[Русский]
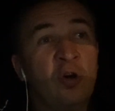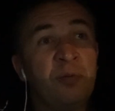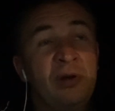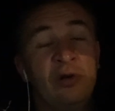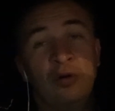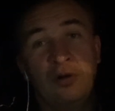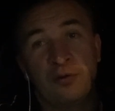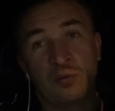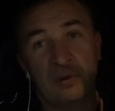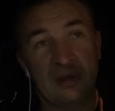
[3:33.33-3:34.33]
миллионов
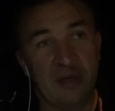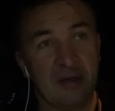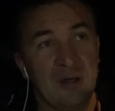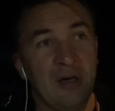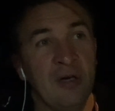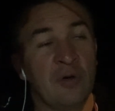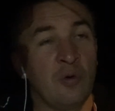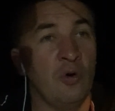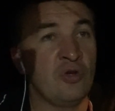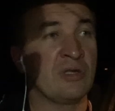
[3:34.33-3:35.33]
рублей,
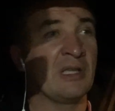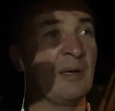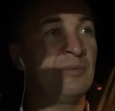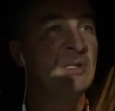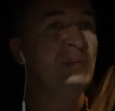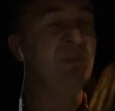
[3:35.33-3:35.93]
хочется там не